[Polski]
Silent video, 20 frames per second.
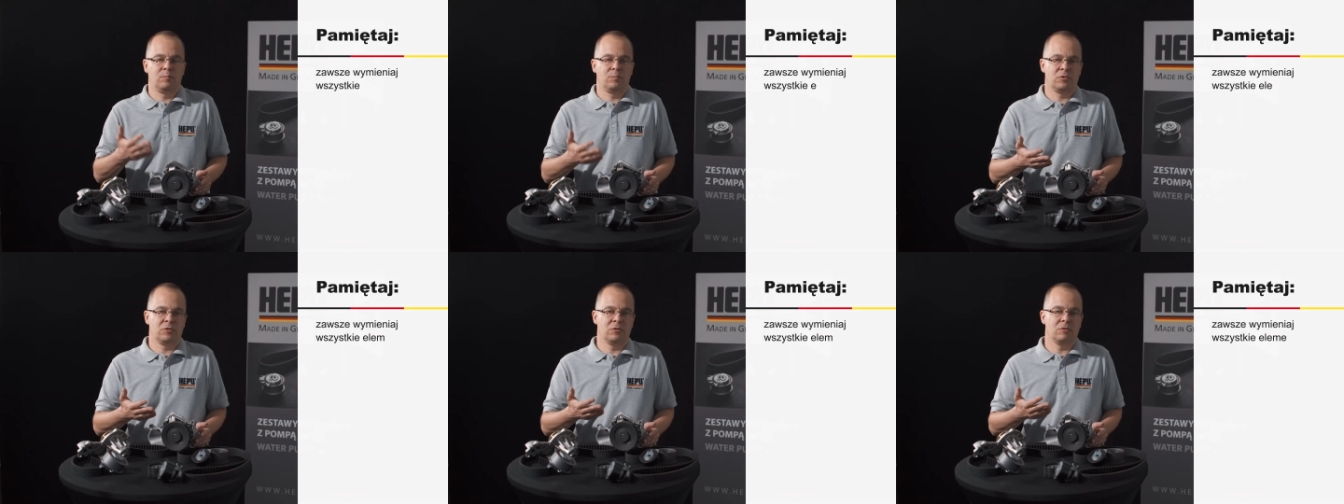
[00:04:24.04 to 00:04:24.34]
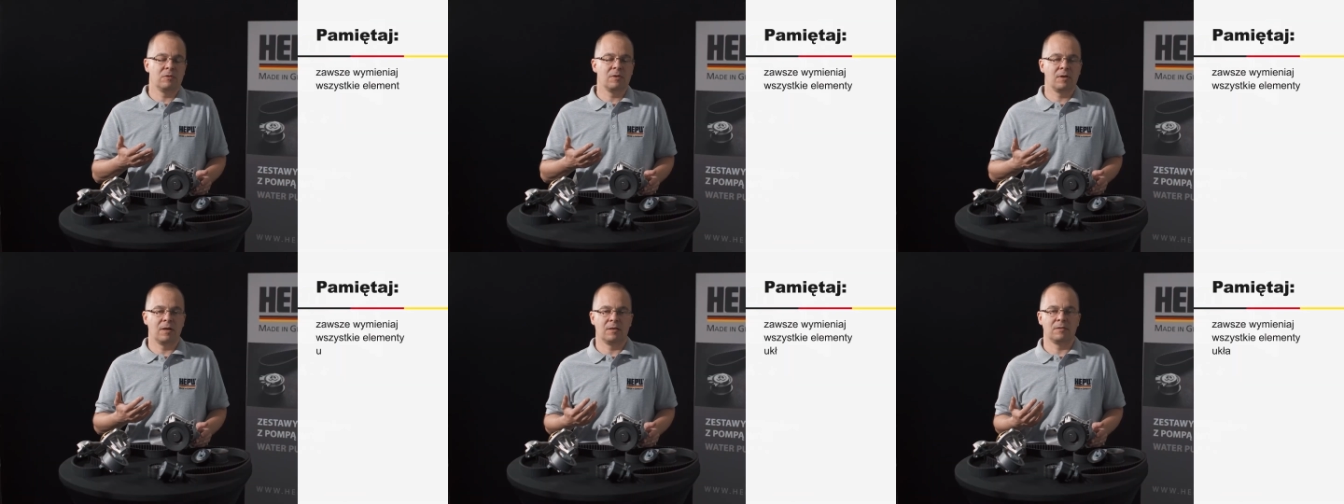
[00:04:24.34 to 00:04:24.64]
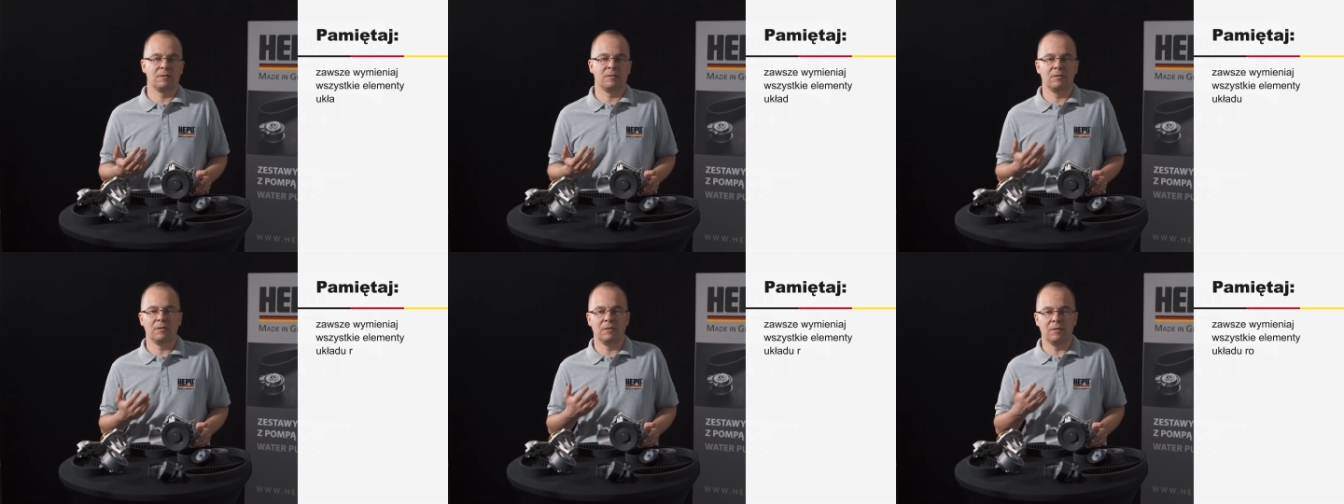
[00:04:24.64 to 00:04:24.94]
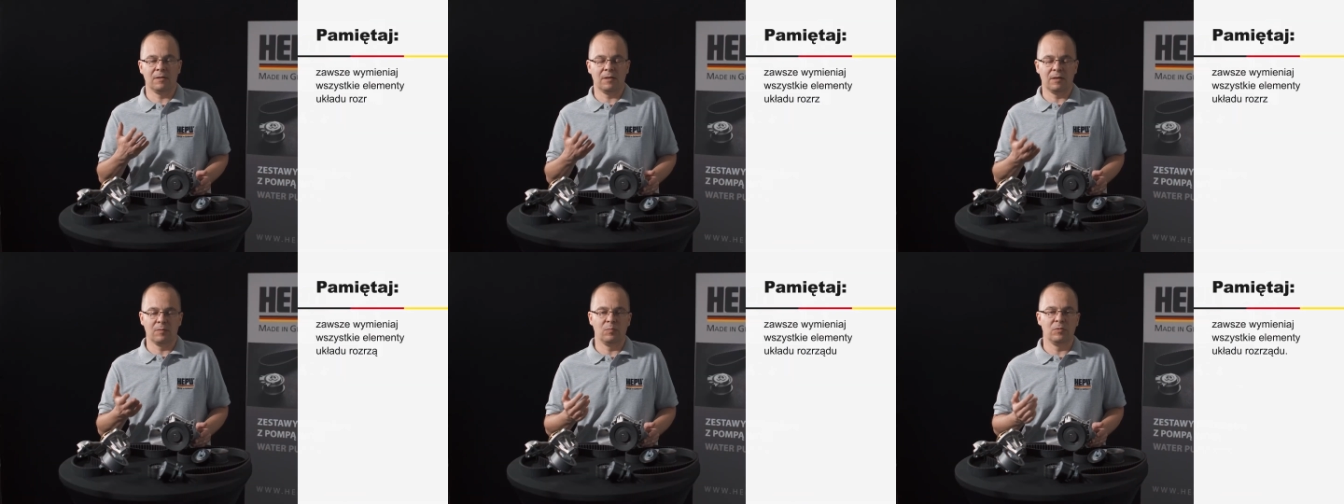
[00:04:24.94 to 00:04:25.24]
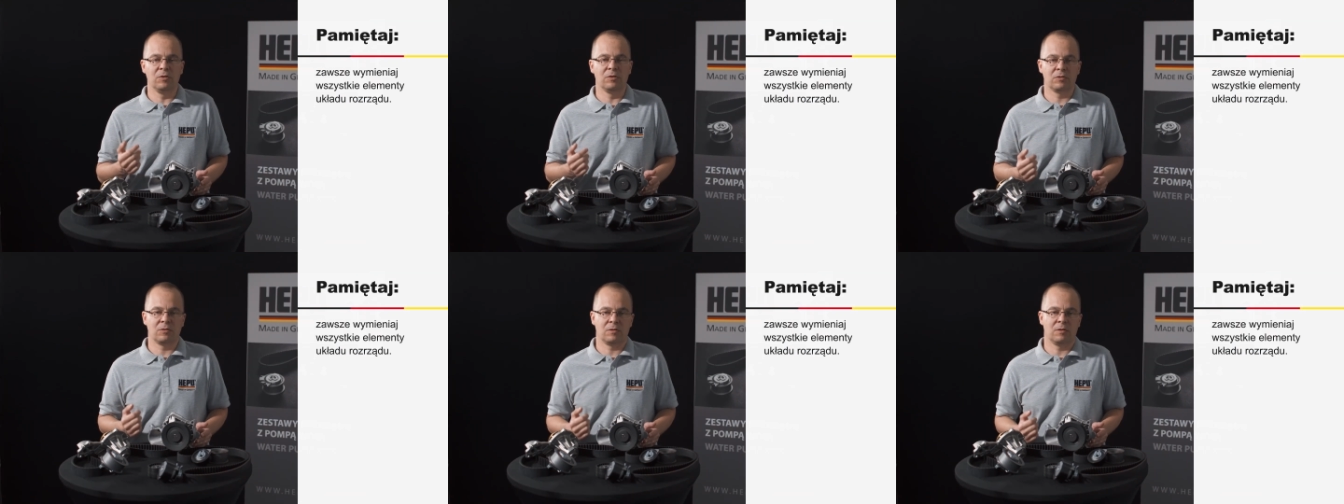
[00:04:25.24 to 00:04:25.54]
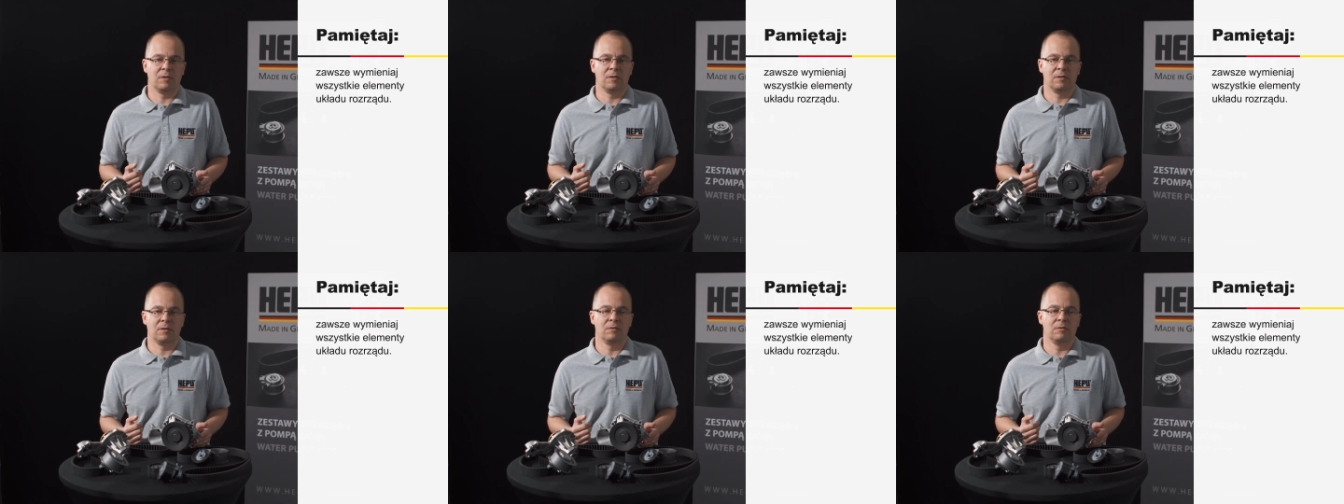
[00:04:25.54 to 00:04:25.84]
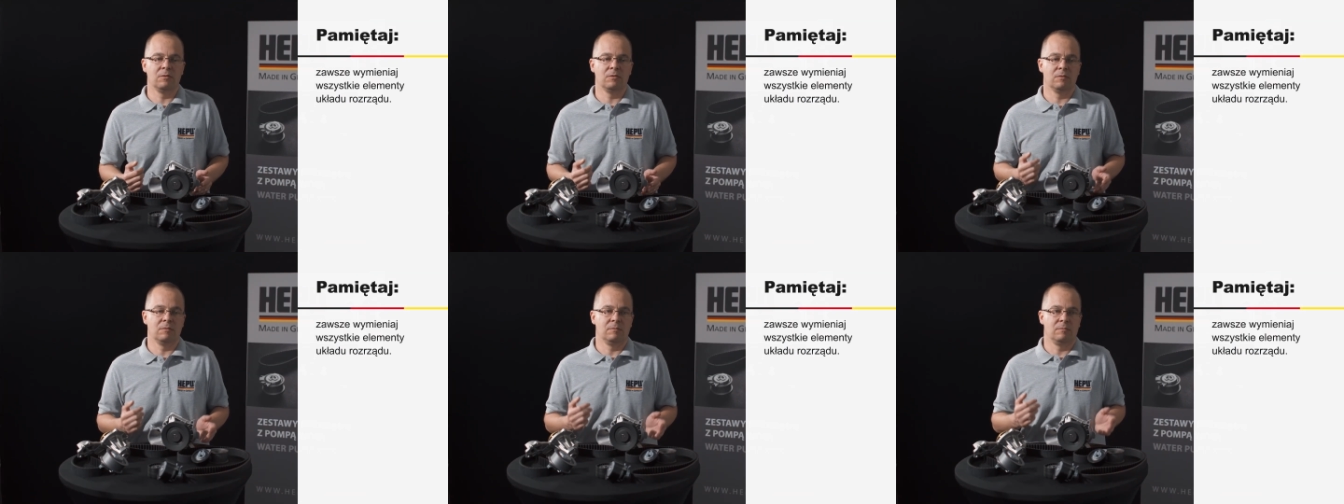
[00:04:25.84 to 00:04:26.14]
przy okazji
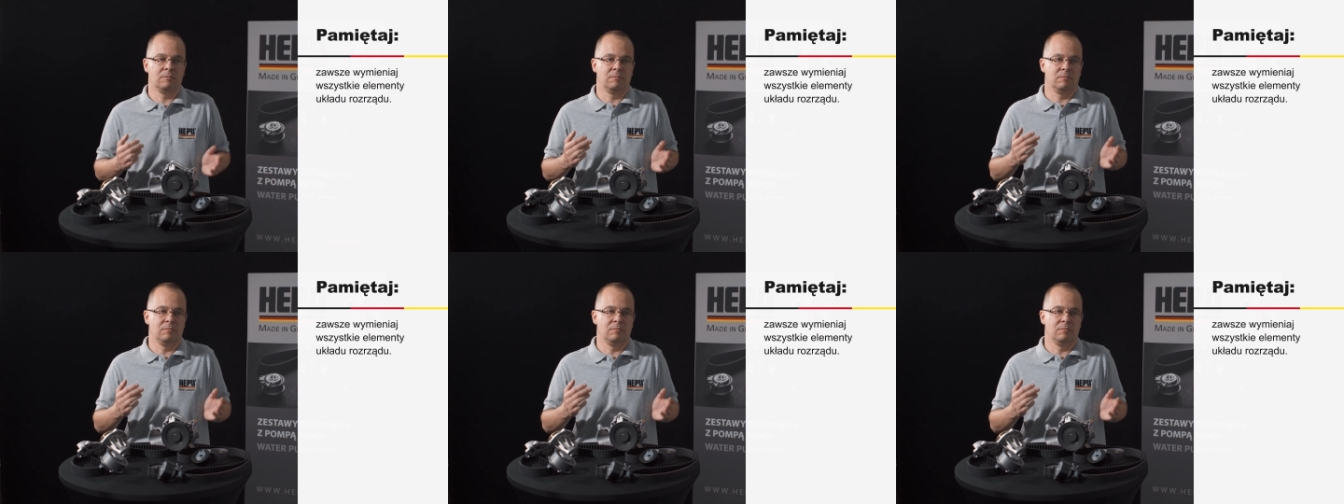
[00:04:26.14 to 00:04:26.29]
najbliższego